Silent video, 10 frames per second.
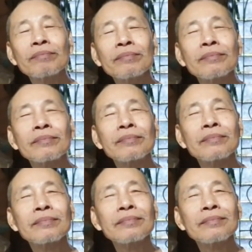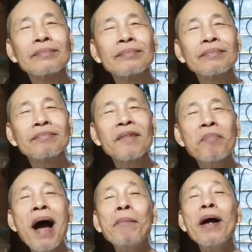yeah
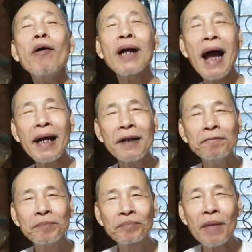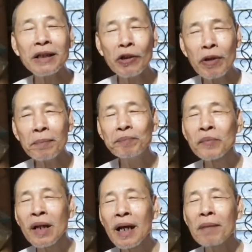nãy bạn nói hồi nãy đó ba tỷ kiếp
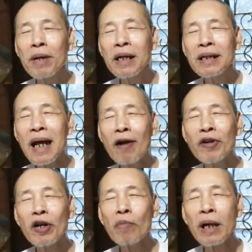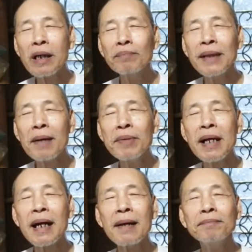là 16 triệu bảy trăm tám
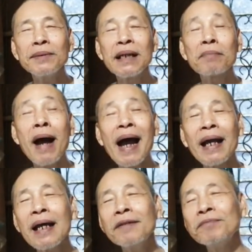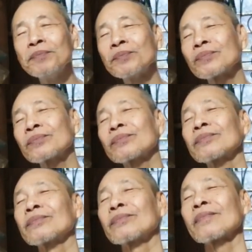786 năm những ba cái đó
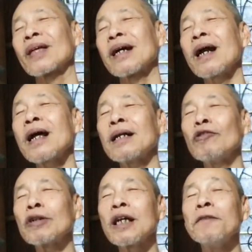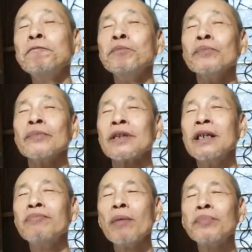đó là thuộc về
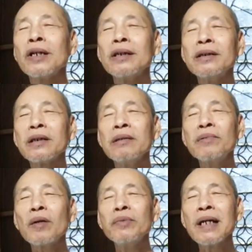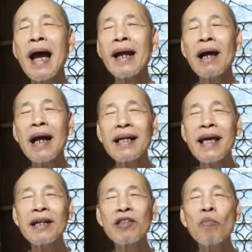thượng hùng thượng thượng trùm thượng hạ đó là
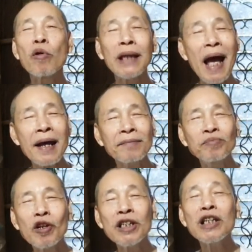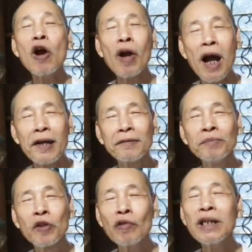dành cho bồ tát có chế độ rồi
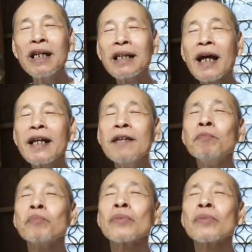cũng như yeah. Dạ. thầy này